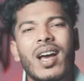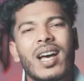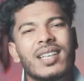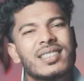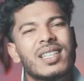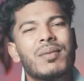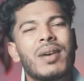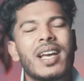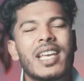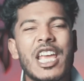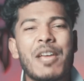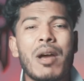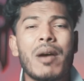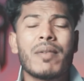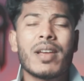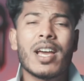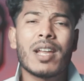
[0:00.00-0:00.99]
আচ্ছা ভাই
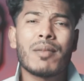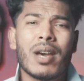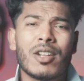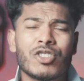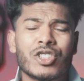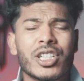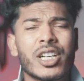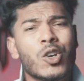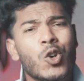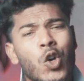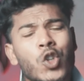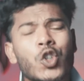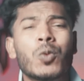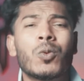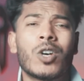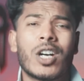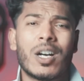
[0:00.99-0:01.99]
এইভাবে আর মানুষকে
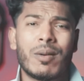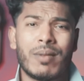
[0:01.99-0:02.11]
কত বোকা